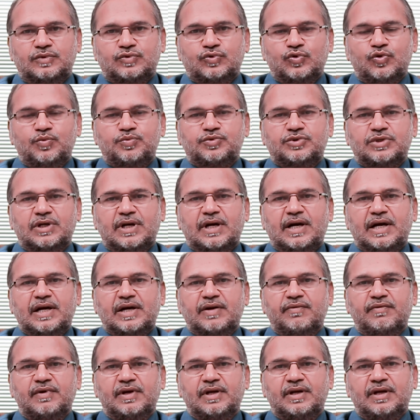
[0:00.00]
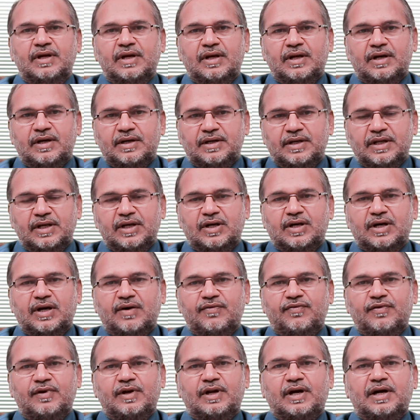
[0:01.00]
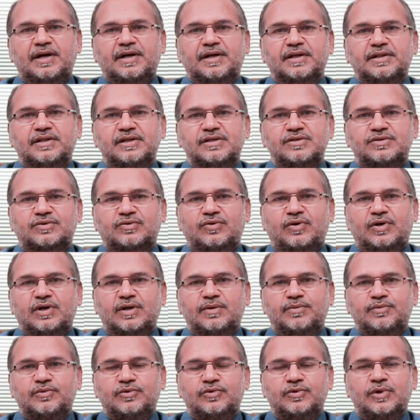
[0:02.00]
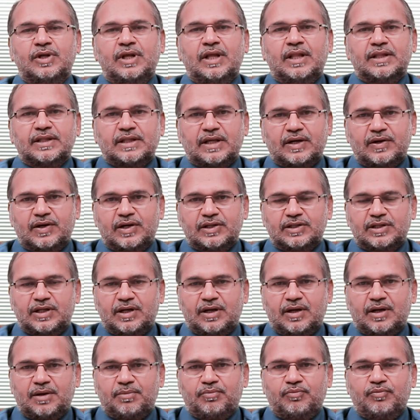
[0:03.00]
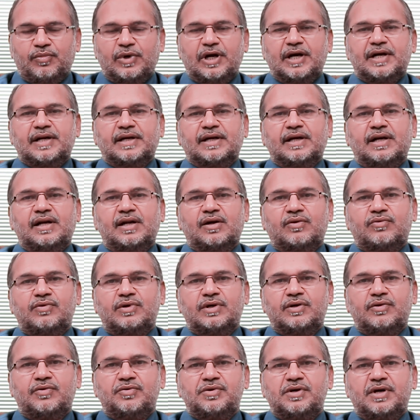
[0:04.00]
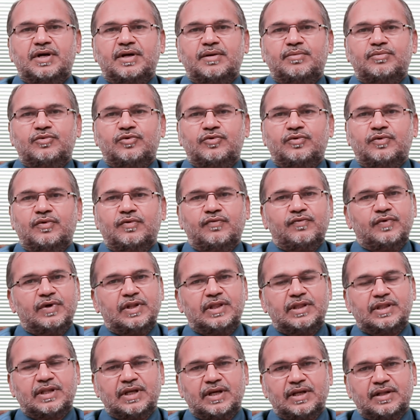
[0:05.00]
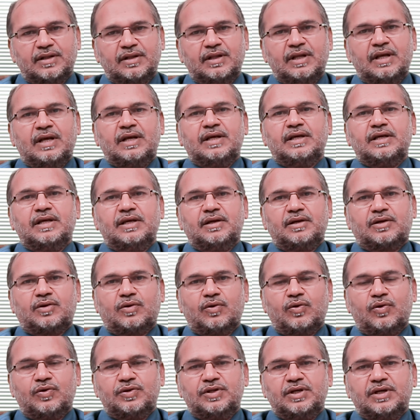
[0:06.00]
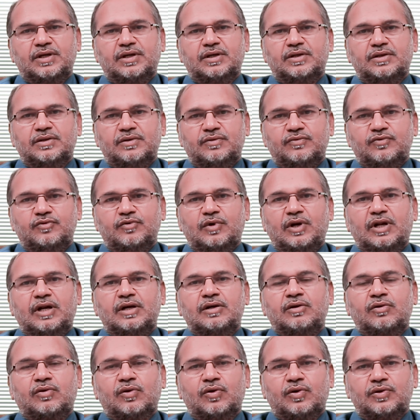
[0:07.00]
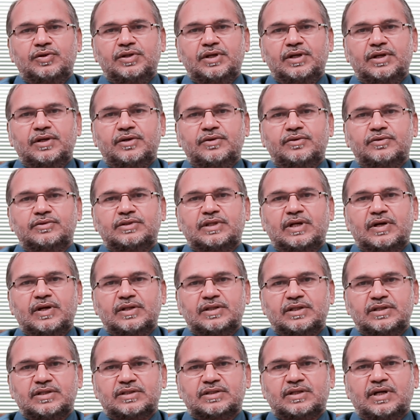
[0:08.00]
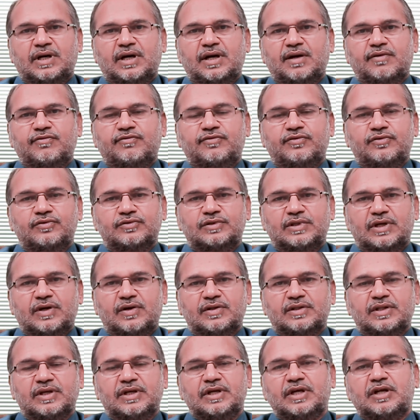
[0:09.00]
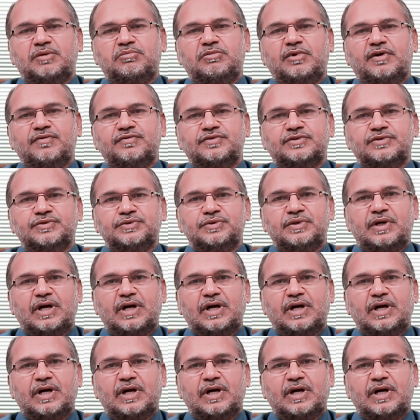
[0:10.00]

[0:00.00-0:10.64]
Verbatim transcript: సూప్స్ లాంటివి టీ కాఫీ లాంటివి తీసుకోవడము తర్వాత బయటకు వెళ్ళకుండా ఉండడము వెళ్తే ఈ క్లోదింగ్ ఉలెన్ క్లోదింగ్ తర్వాత స్కార్ఫ్ తర్వాత ఇయర్ మఫ్స్